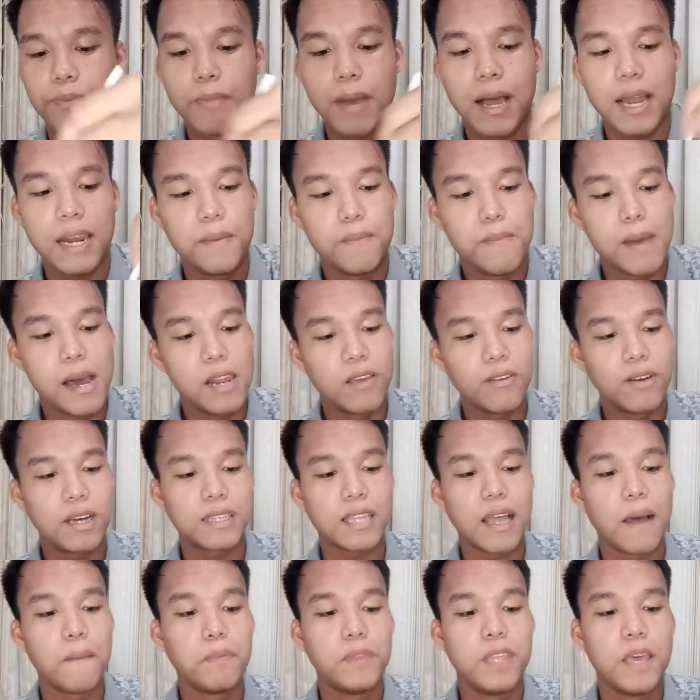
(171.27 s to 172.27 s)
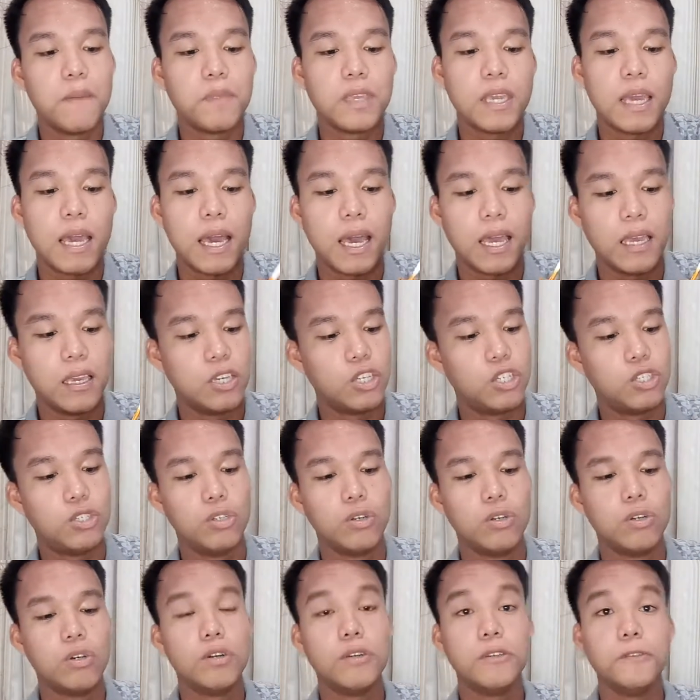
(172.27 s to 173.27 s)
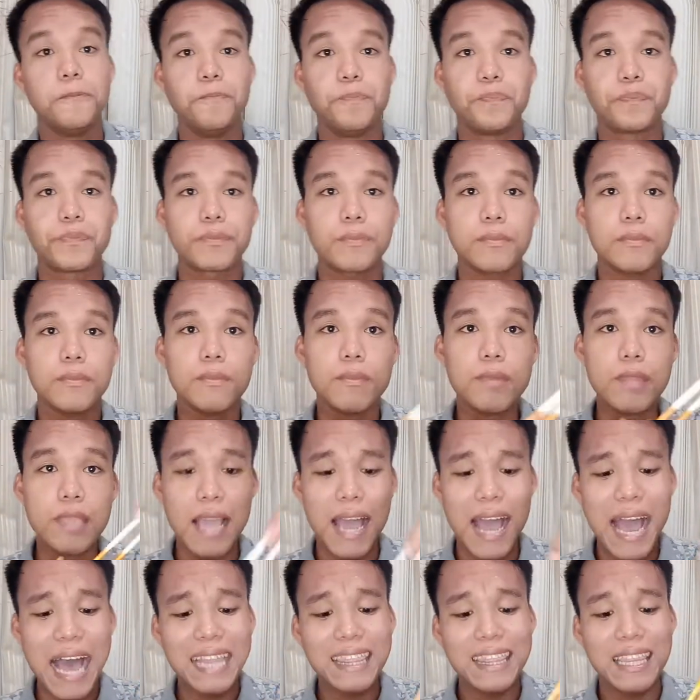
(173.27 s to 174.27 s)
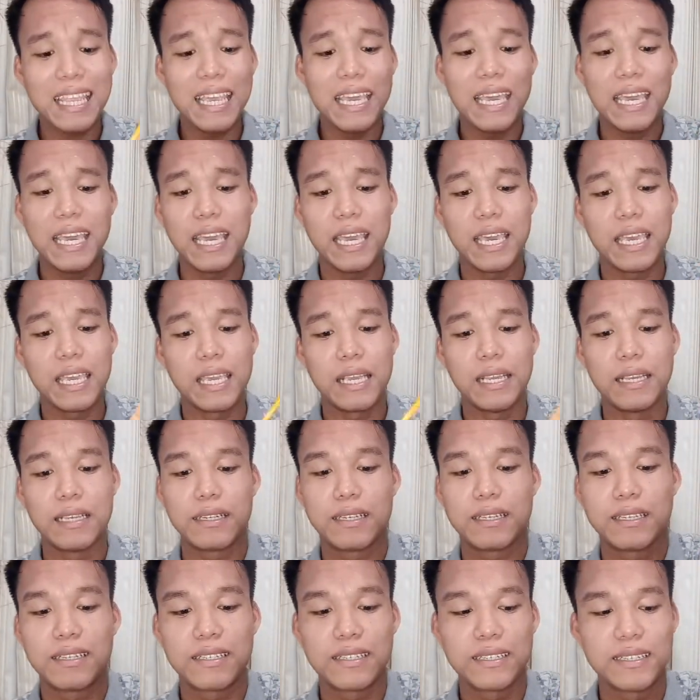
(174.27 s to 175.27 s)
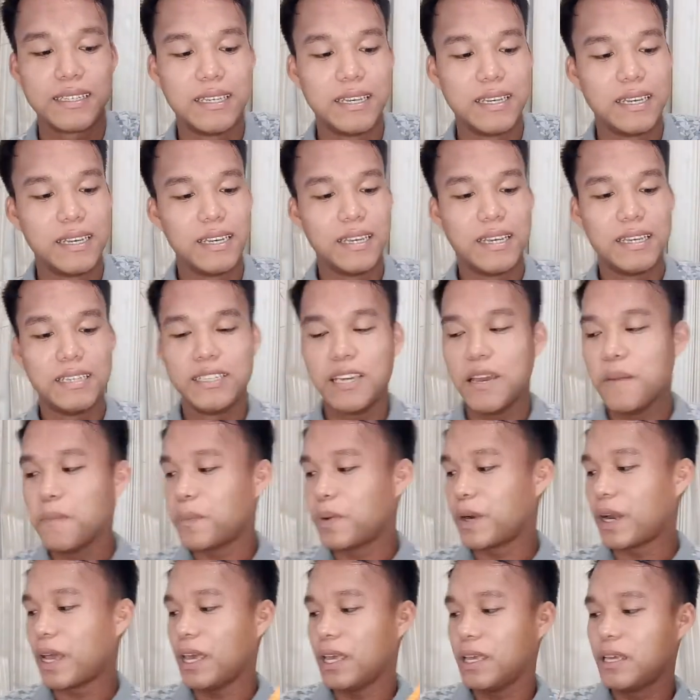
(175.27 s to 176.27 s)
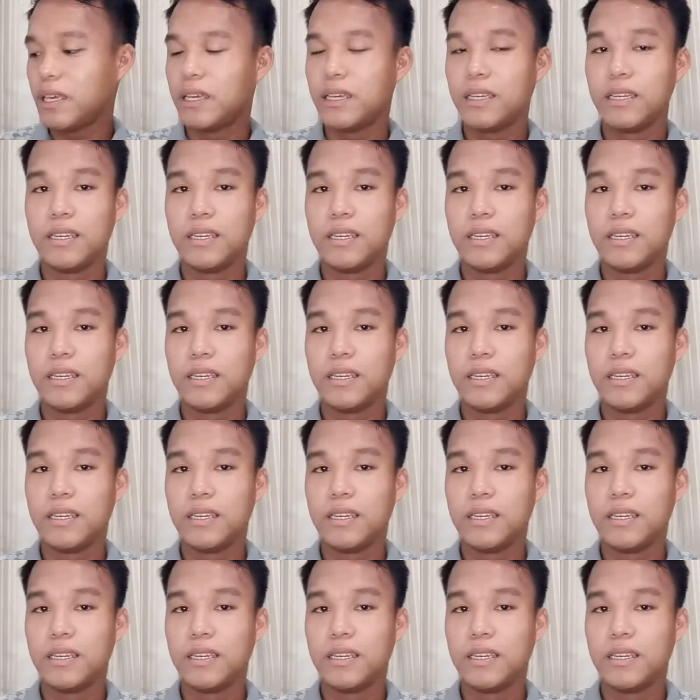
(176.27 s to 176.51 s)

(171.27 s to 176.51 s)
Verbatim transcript: Bali-bali yung katandem niya is yung ating, syempre,